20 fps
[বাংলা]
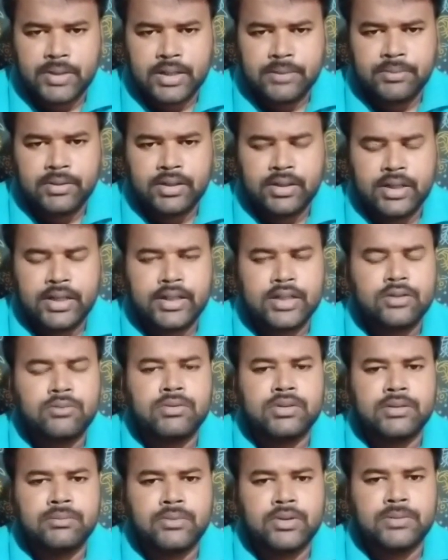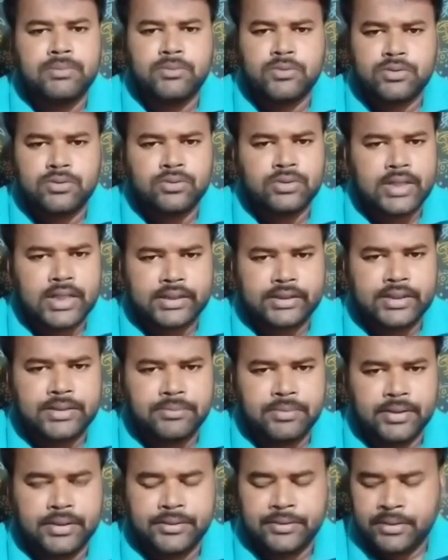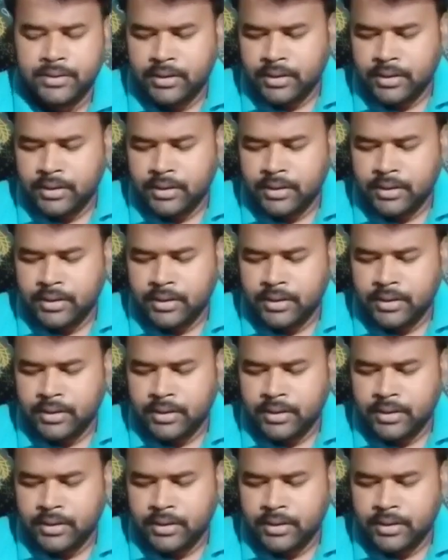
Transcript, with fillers: পারবে এটা তোমাদের মনে প্রশ্ন থাকতেই পারে